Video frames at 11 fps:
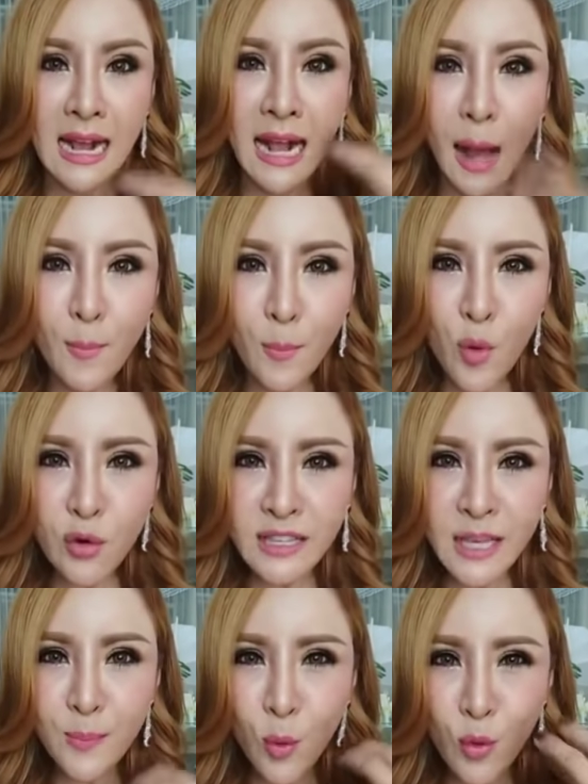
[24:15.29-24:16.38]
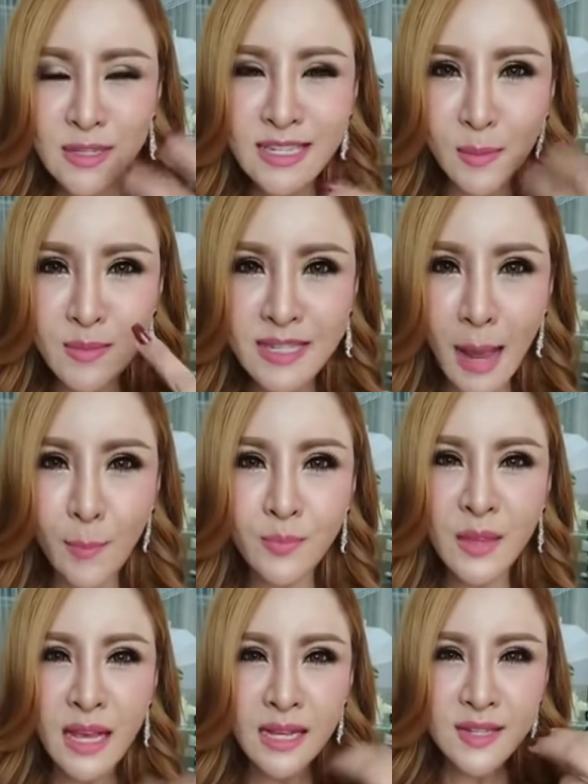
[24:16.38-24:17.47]
คำพูดที่พูด
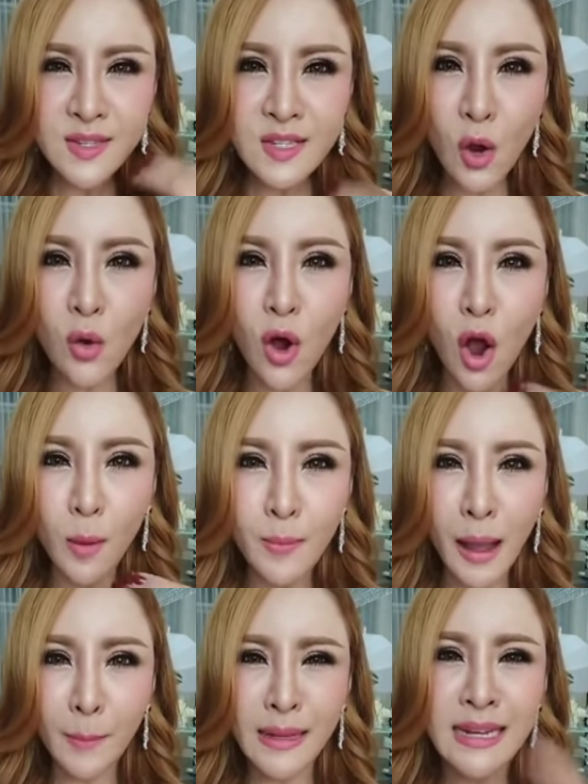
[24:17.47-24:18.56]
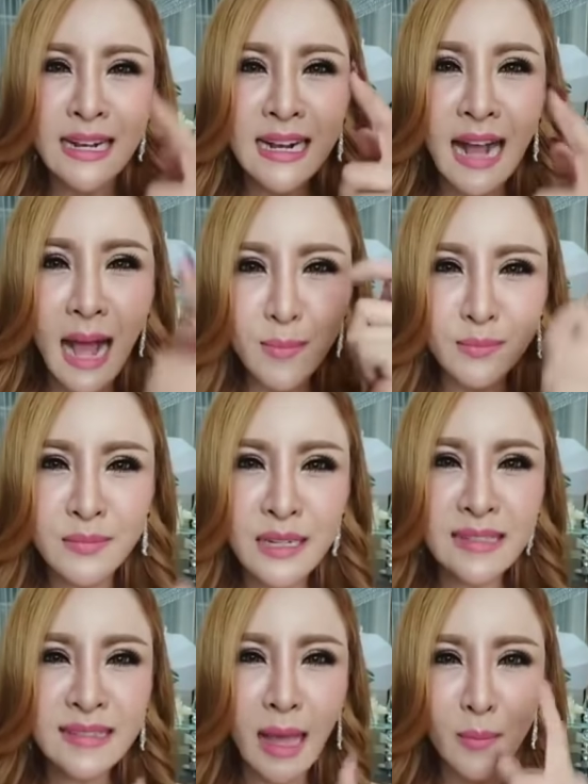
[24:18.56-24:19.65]
ซ้ำๆ ส่งออกมาเป็น
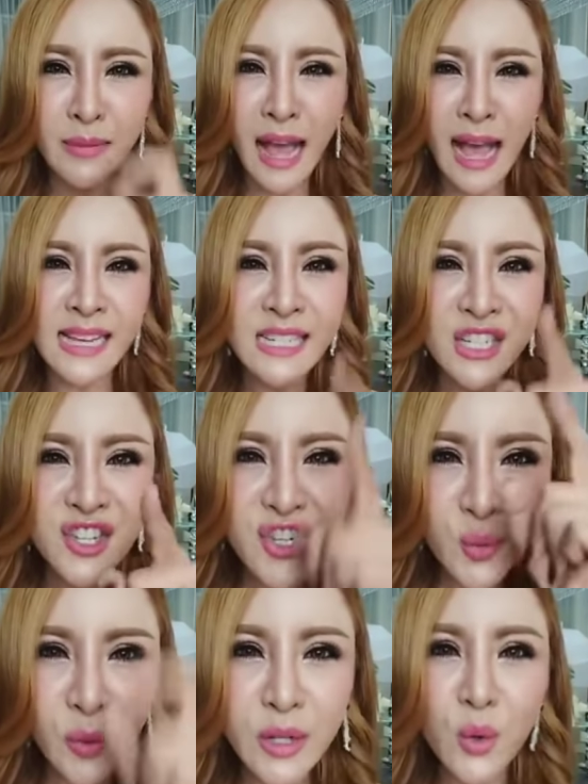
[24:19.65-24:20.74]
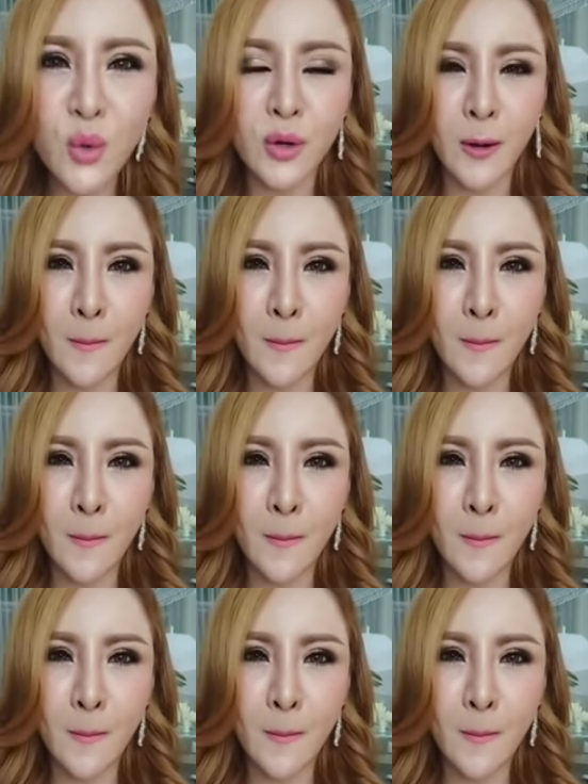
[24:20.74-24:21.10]
คำทำนายชีวิตคุณ